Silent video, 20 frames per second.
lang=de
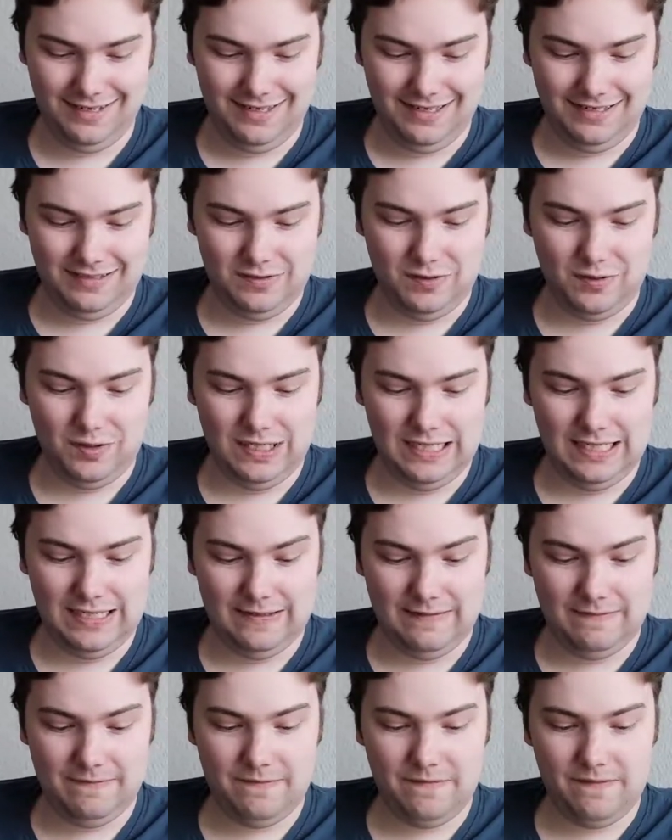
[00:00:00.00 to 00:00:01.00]
So,
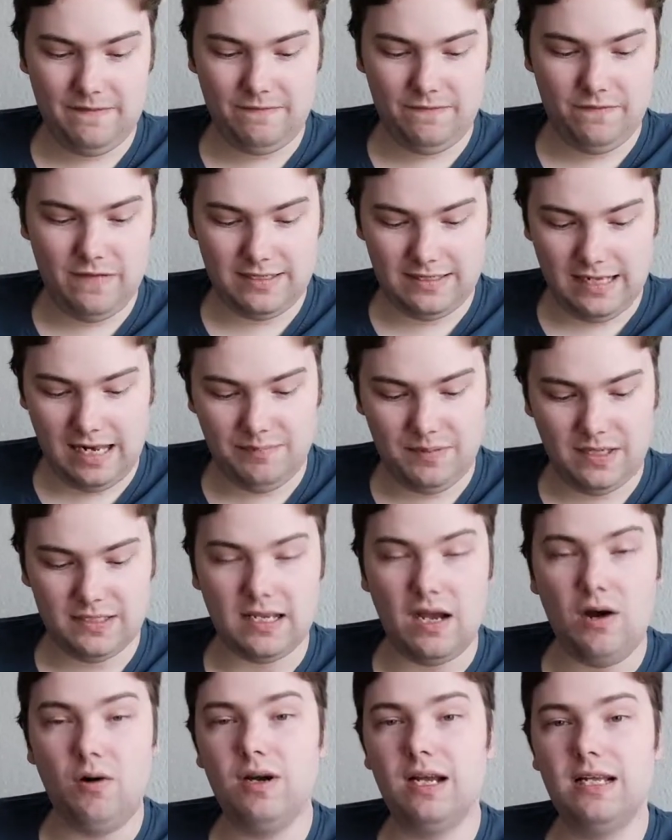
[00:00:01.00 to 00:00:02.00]
äh, weshalb
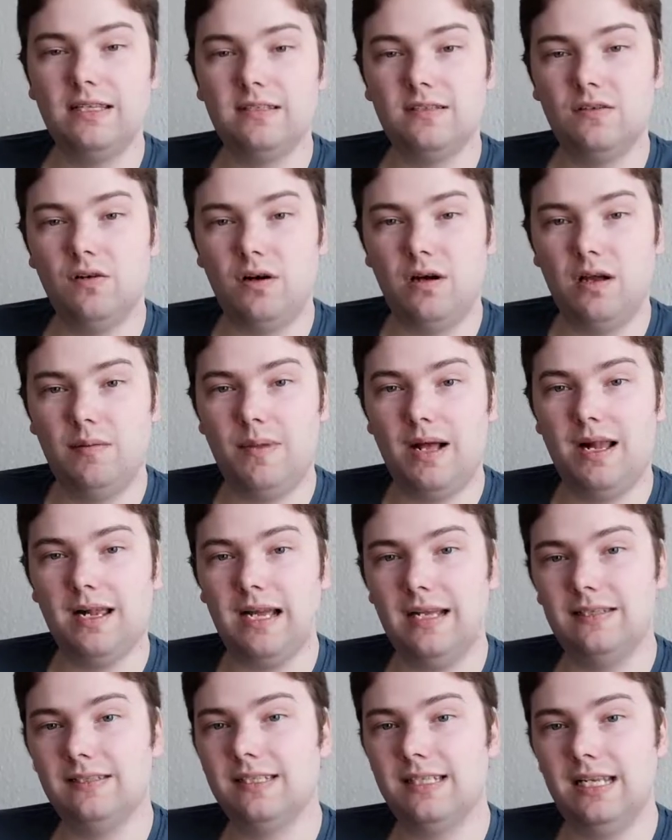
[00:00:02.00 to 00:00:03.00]
das auch jetzt noch einmal
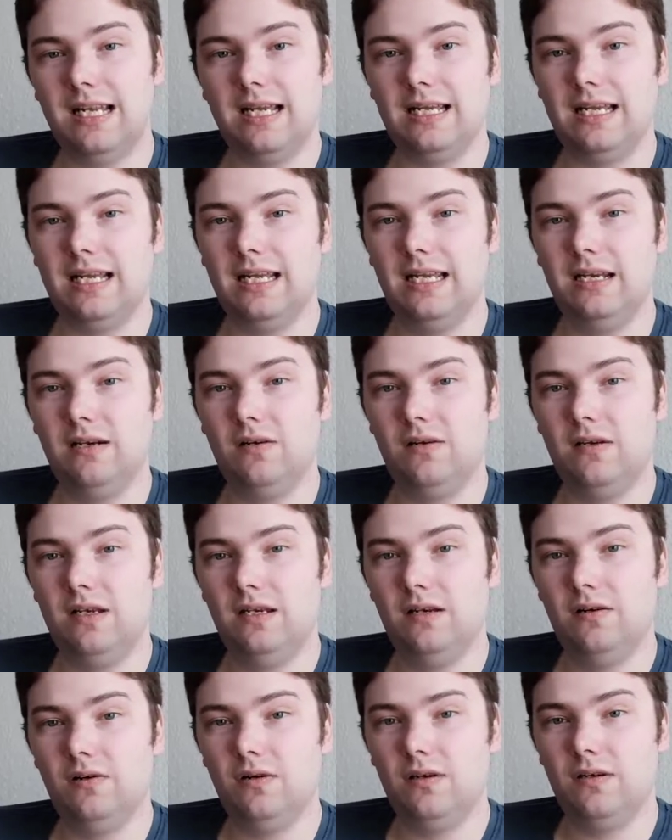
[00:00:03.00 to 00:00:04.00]
ganz klar dahin
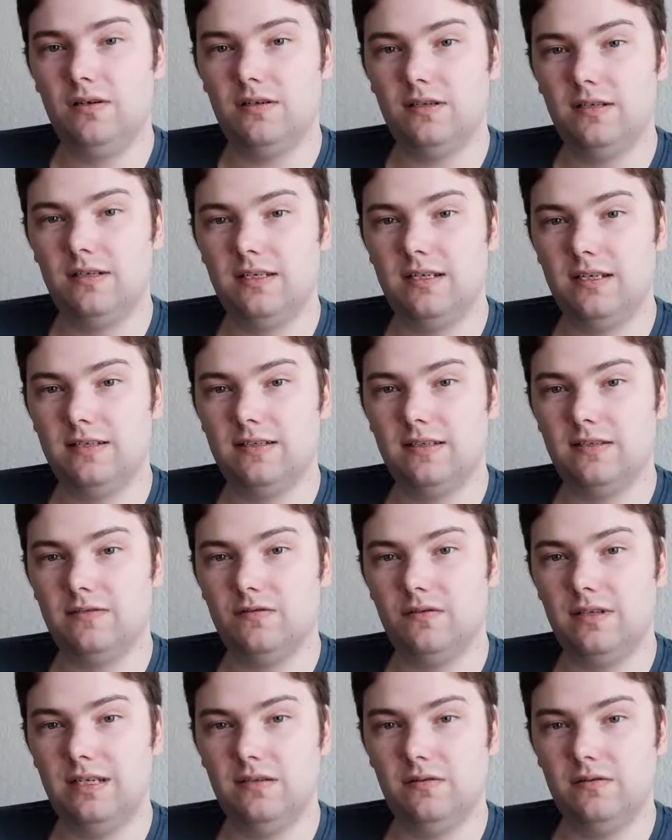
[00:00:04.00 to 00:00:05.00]
hingeutet, dass das
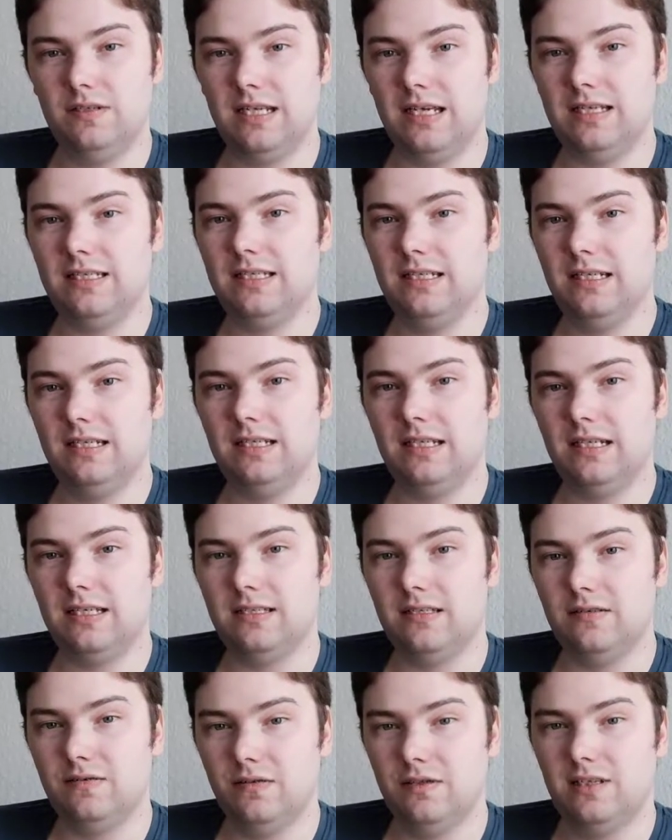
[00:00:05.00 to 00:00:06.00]
für Enthusiasten
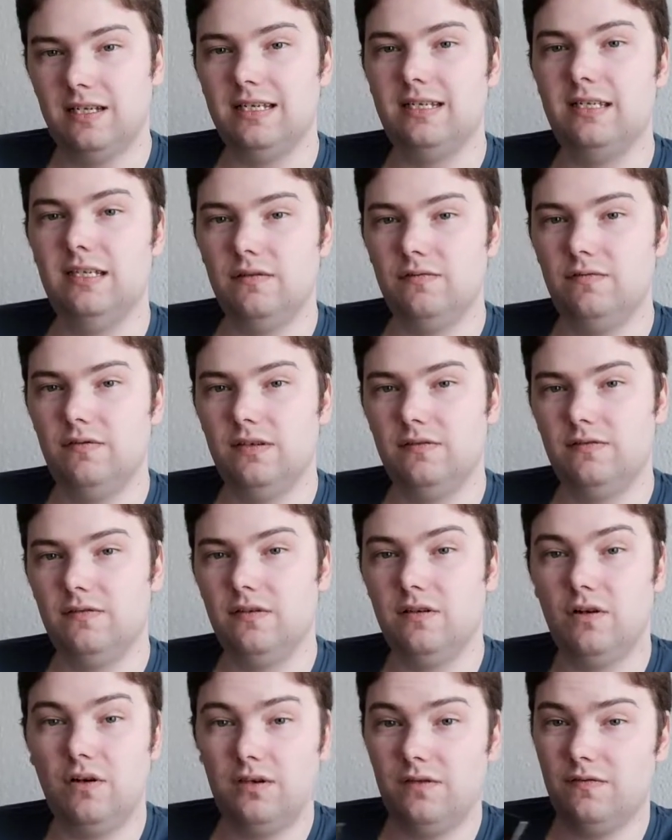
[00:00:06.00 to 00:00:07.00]
gedacht ist, für Technikfreaks,
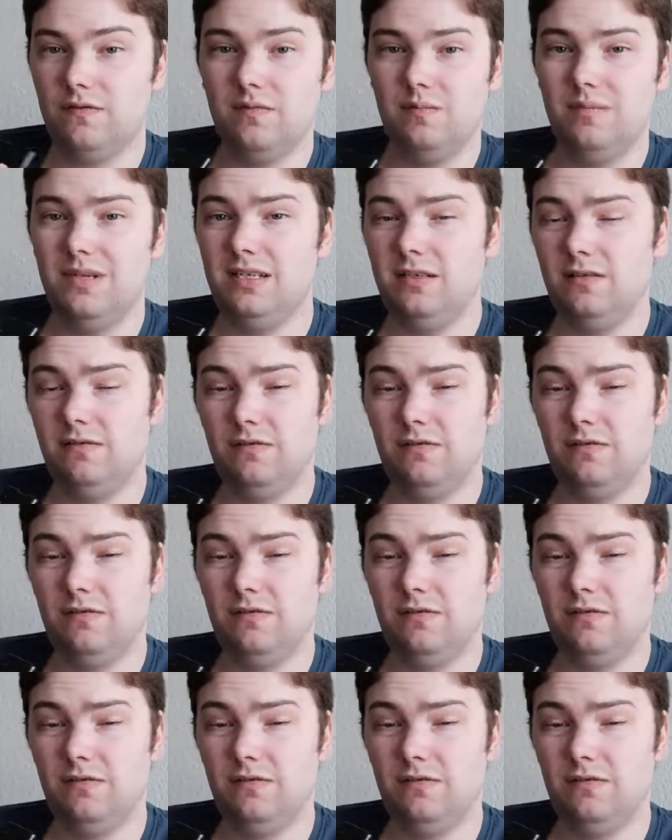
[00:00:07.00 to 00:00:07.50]
für Leute, für mich,